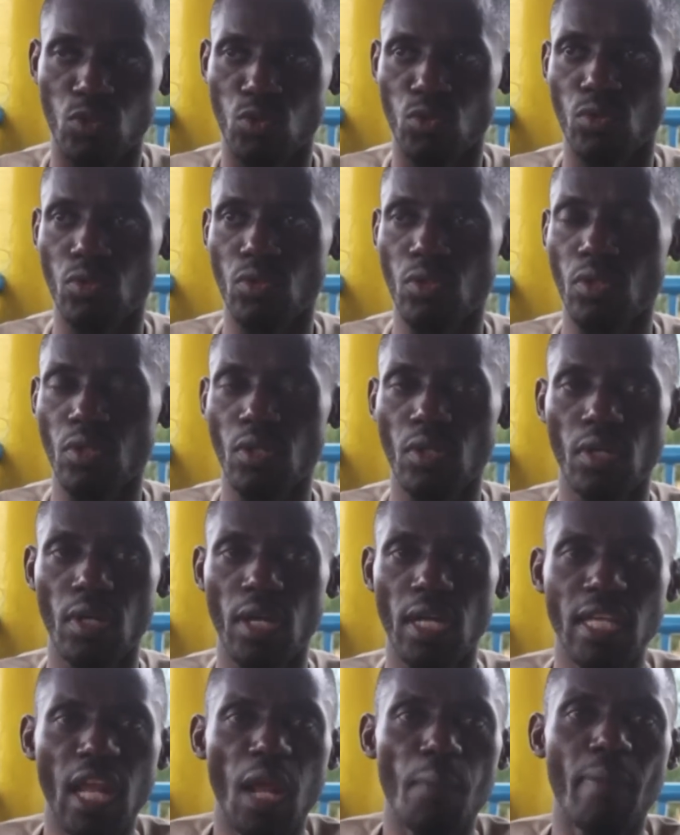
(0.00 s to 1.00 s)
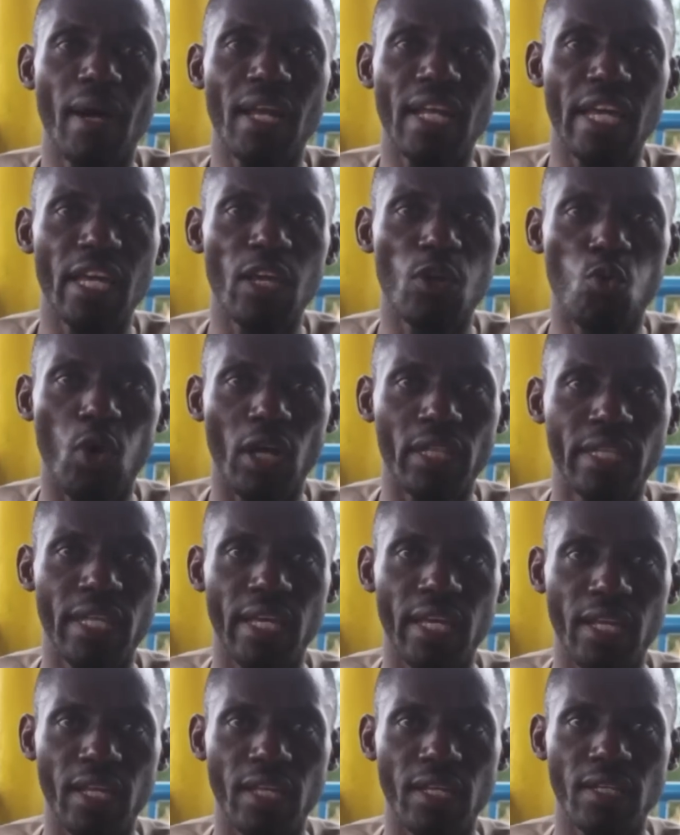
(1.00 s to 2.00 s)
nous. Dans
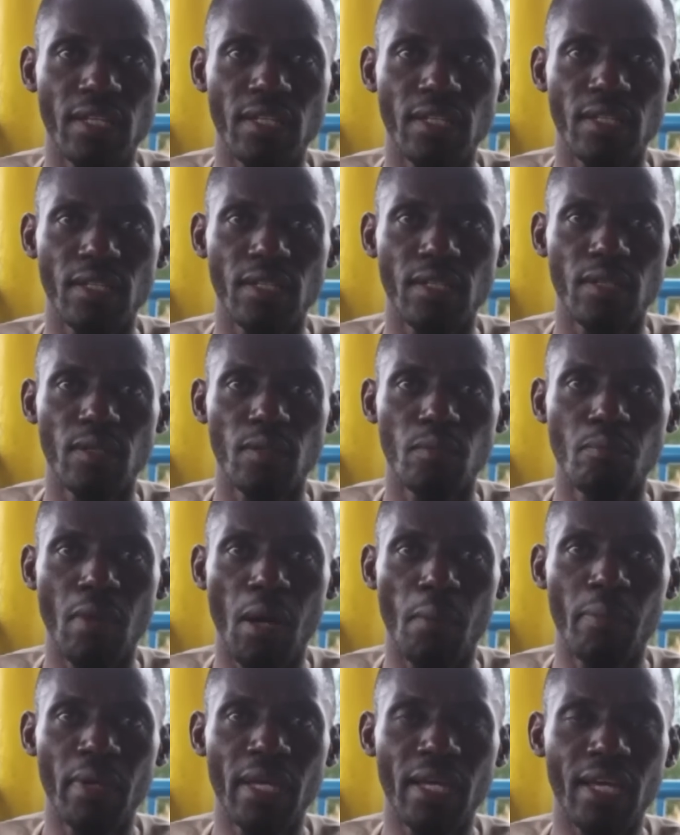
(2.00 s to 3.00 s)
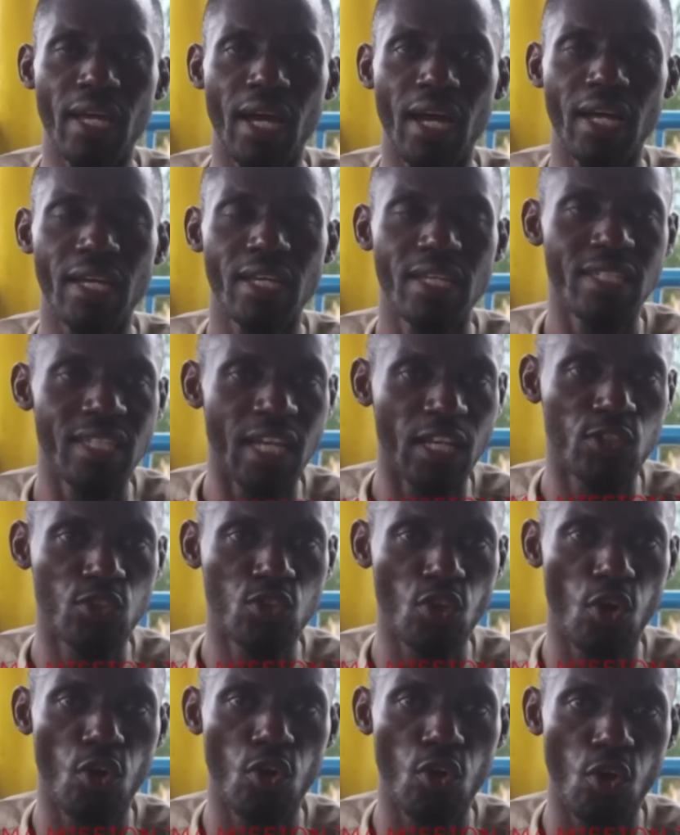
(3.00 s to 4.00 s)
Équateur, Mambenga,
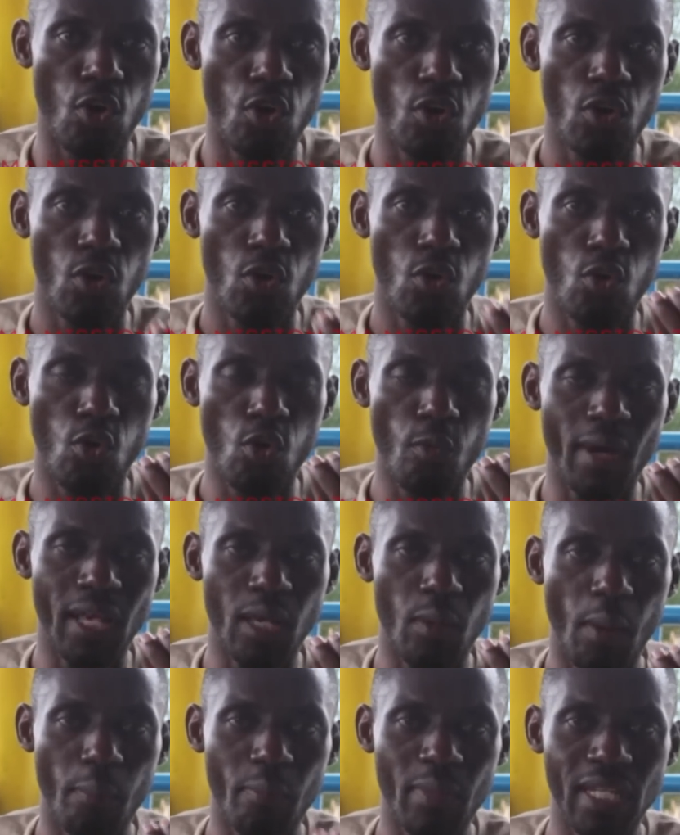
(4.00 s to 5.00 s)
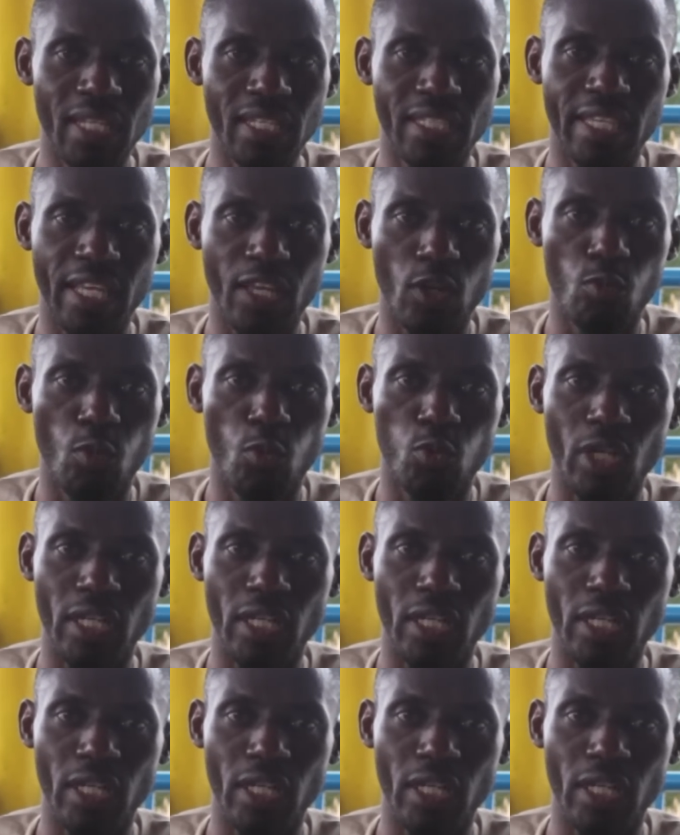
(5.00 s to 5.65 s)
Yassolo, Obaya, militaires,